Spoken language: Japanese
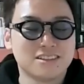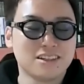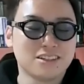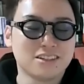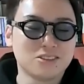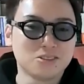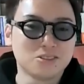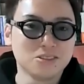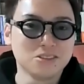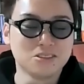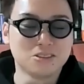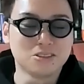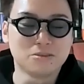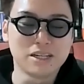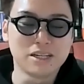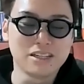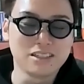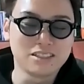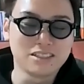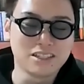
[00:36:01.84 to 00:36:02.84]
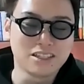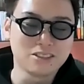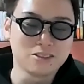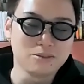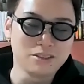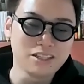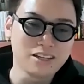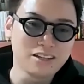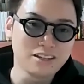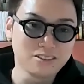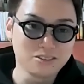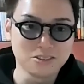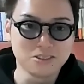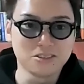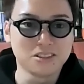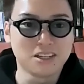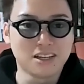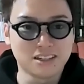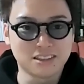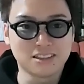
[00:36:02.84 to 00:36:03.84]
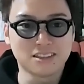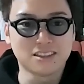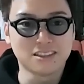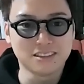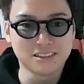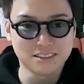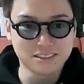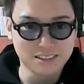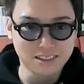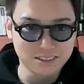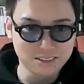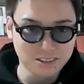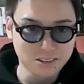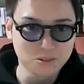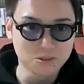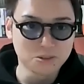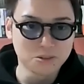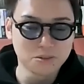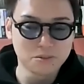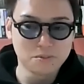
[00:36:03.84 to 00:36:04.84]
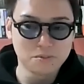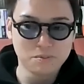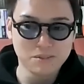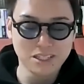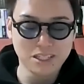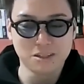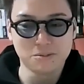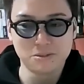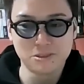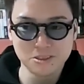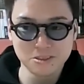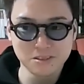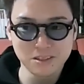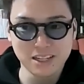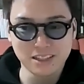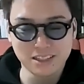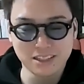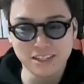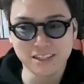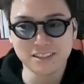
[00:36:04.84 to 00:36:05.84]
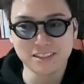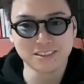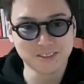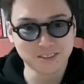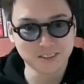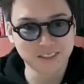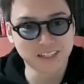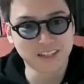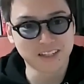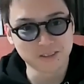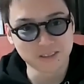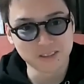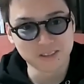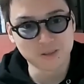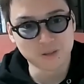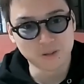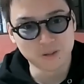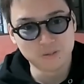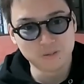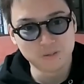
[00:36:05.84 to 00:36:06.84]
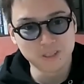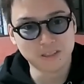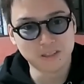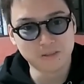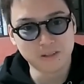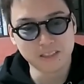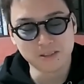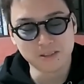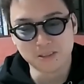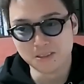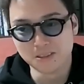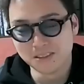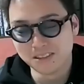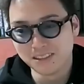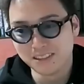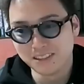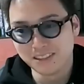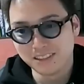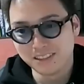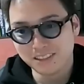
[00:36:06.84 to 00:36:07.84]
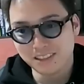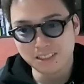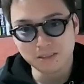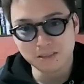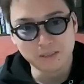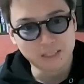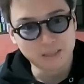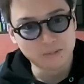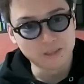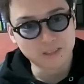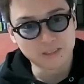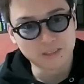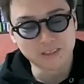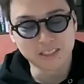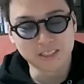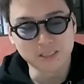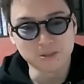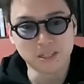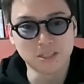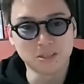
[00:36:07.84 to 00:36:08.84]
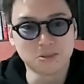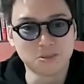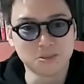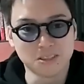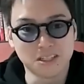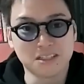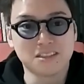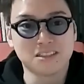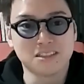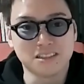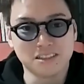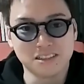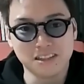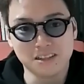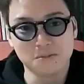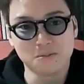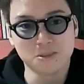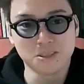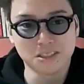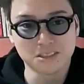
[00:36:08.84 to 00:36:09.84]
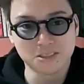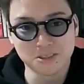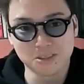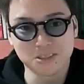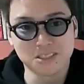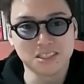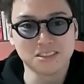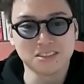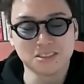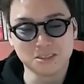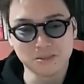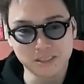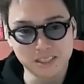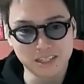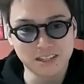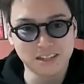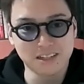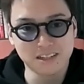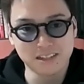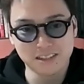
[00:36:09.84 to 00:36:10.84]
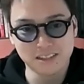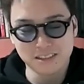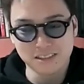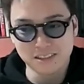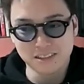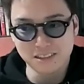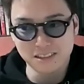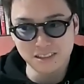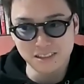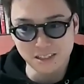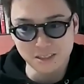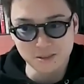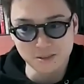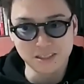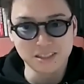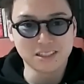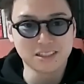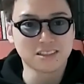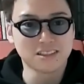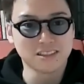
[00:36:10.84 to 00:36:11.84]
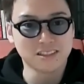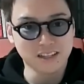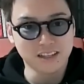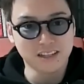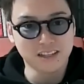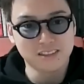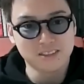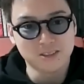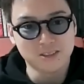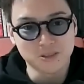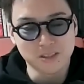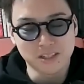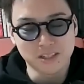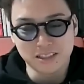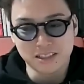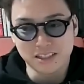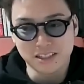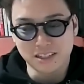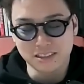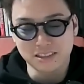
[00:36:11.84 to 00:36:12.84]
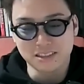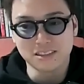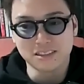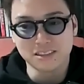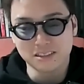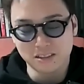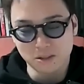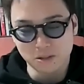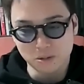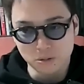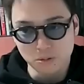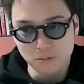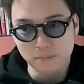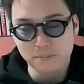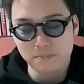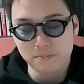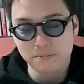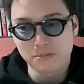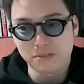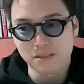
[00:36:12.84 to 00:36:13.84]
なんかそういうのを毎日出すみたいなルールがあったんですけど。まあだから僕はやってないんですけど、正確に言うと。僕は割と立場がもうその時上の方になってたんで、僕はそれをチェックするみたいな役割だったんで、そういうのやってなかったんですけど。だか